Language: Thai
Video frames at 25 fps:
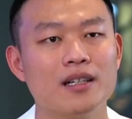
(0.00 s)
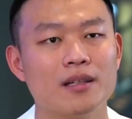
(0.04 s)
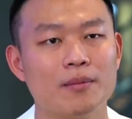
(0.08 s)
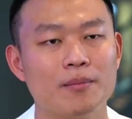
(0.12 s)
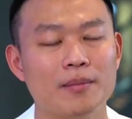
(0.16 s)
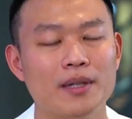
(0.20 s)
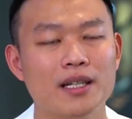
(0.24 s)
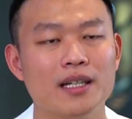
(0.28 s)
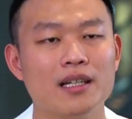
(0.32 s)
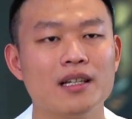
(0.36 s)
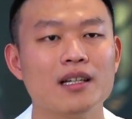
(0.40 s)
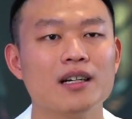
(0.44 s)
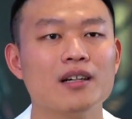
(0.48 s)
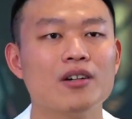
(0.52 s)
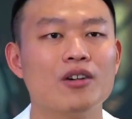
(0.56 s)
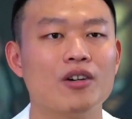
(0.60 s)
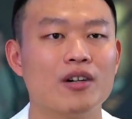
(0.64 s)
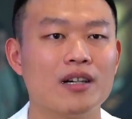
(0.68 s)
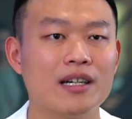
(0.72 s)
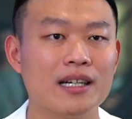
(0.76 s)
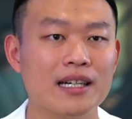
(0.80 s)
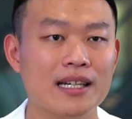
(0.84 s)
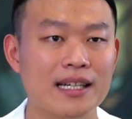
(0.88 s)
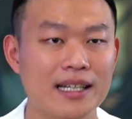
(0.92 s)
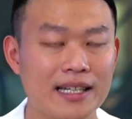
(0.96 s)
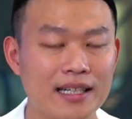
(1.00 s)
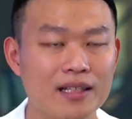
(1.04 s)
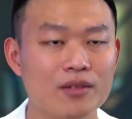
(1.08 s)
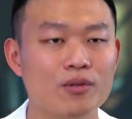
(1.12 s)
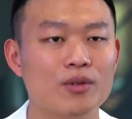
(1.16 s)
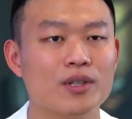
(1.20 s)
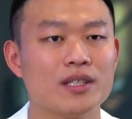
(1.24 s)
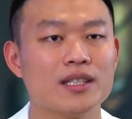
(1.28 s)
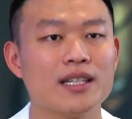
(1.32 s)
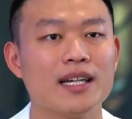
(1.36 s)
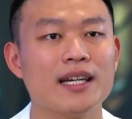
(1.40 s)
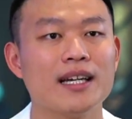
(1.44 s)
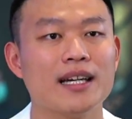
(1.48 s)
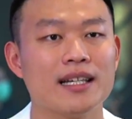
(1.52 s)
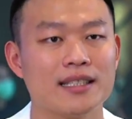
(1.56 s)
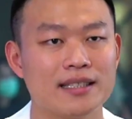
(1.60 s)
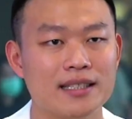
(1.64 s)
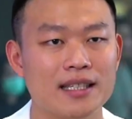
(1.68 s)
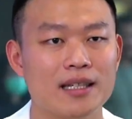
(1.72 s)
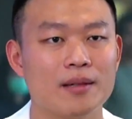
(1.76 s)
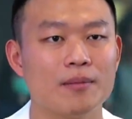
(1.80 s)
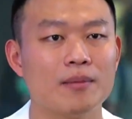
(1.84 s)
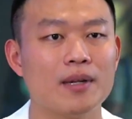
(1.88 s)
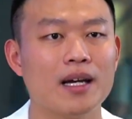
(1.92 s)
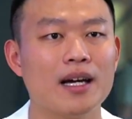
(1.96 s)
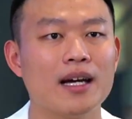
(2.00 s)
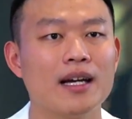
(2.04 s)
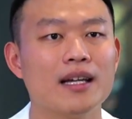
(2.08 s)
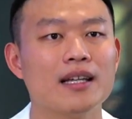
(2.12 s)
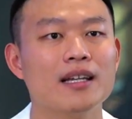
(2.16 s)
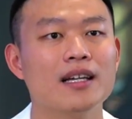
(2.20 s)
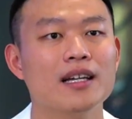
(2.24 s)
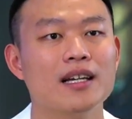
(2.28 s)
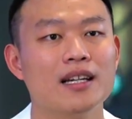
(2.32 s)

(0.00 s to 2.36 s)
เกิดมีเรื่องของลิ้นหัวใจอักเสบได้